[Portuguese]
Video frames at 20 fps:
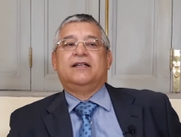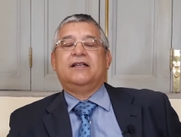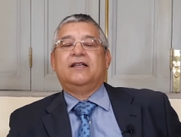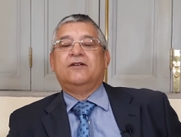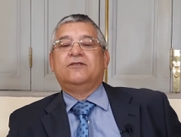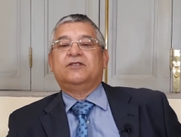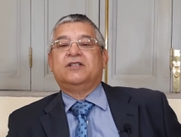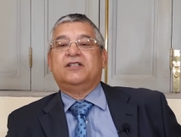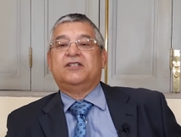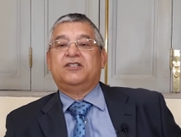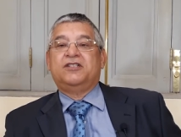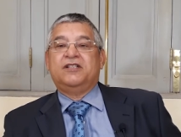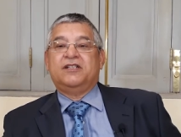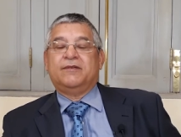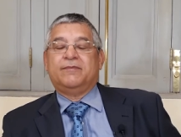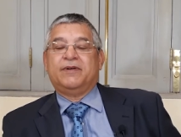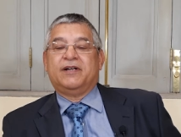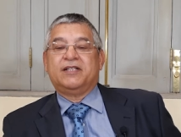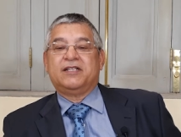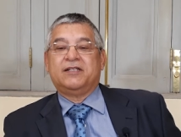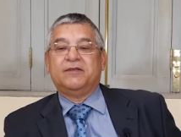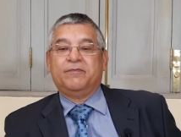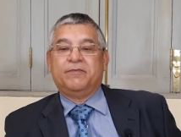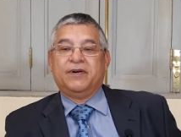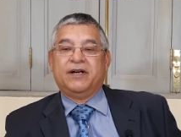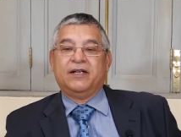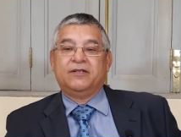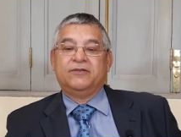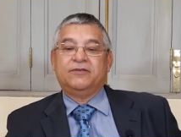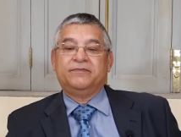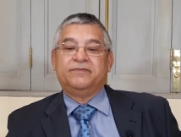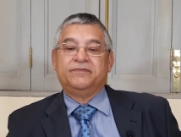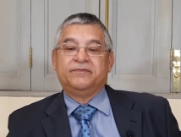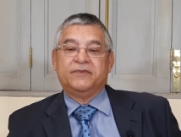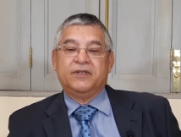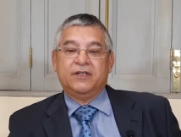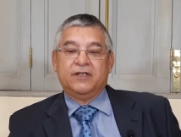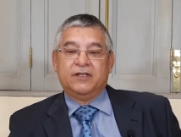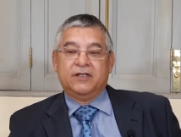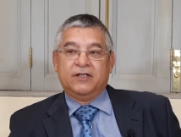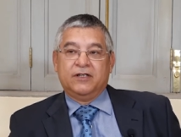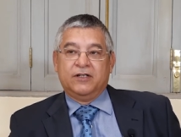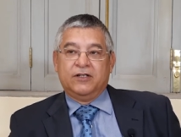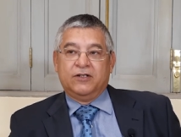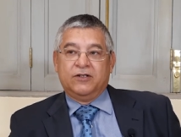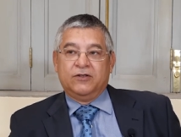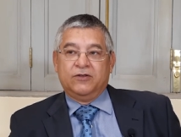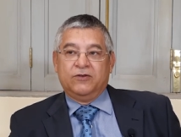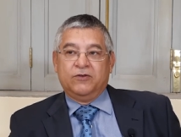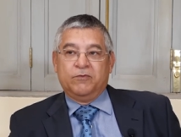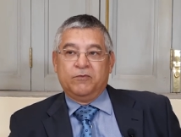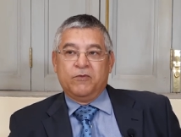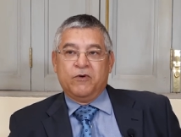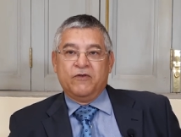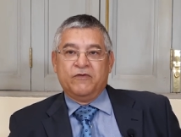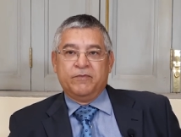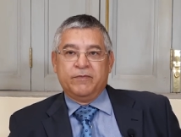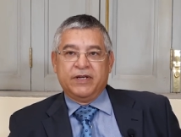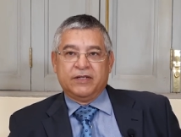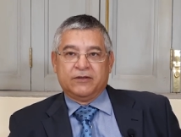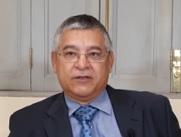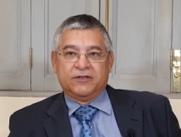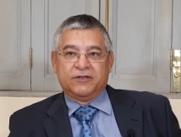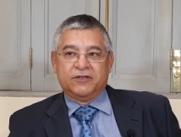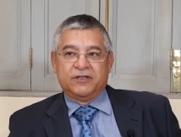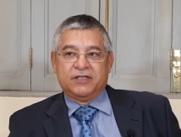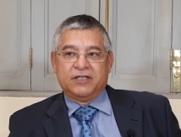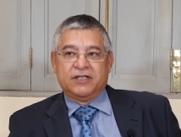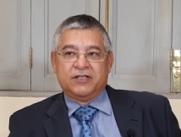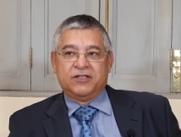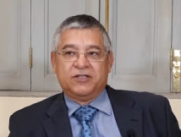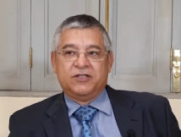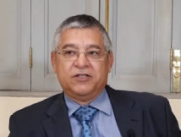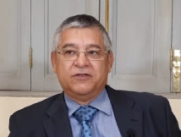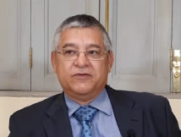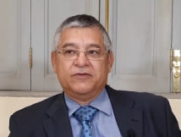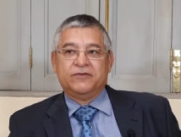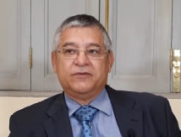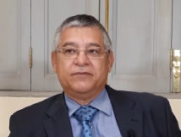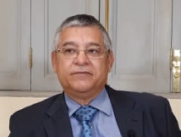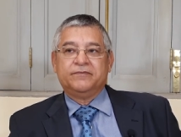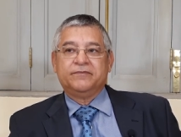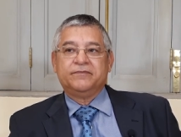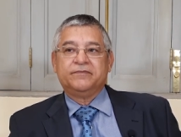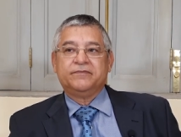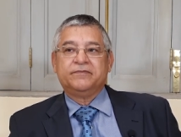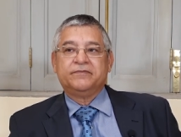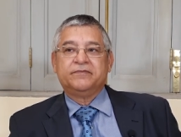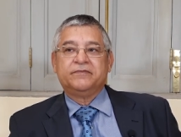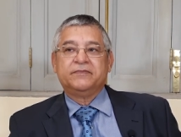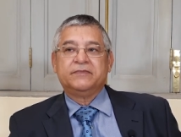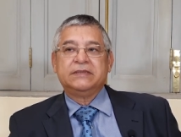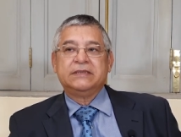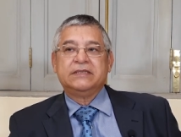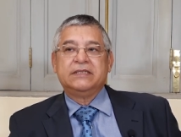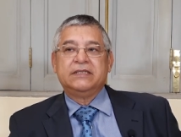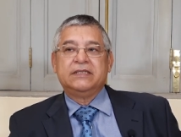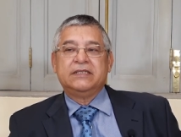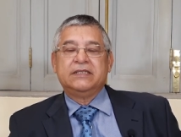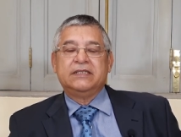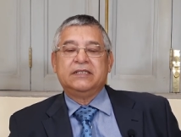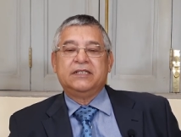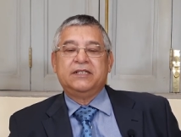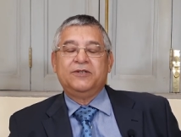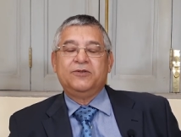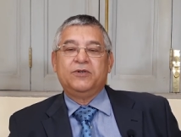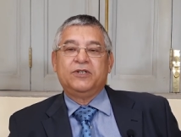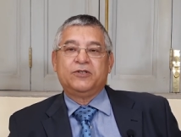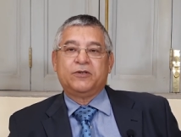Eu já tinha participado do movimento associativo em duas